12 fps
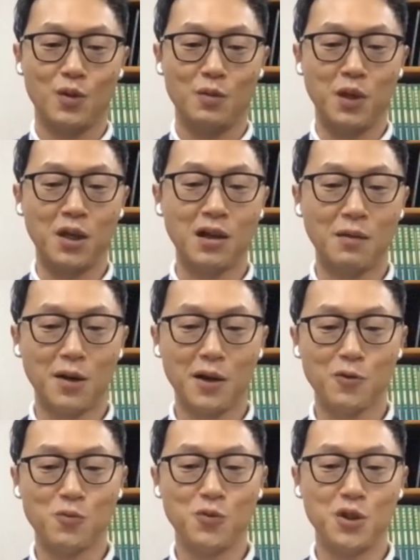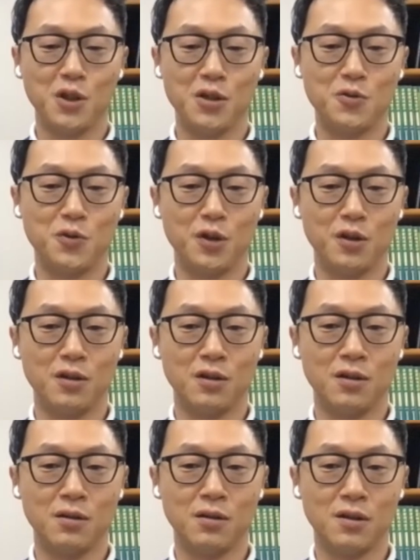민감하게 움직일 수
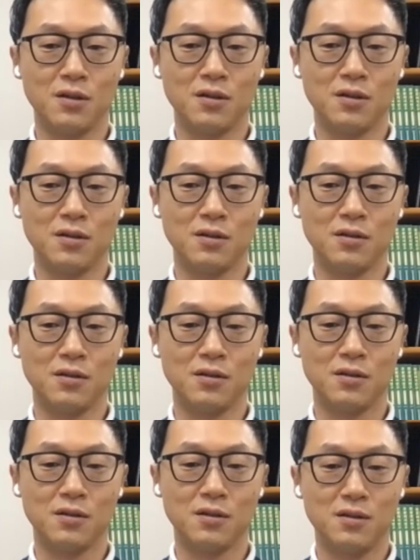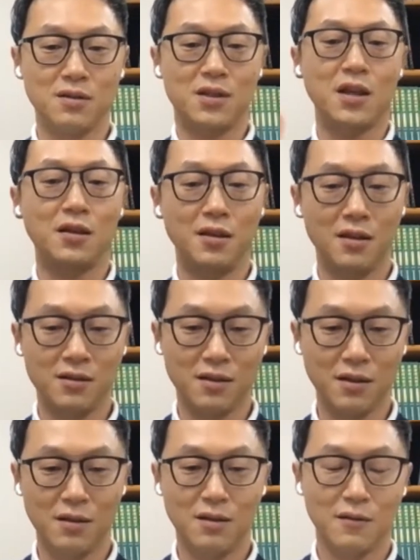있는 그
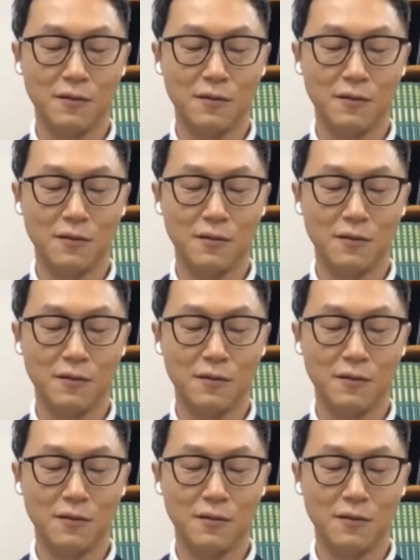세대들이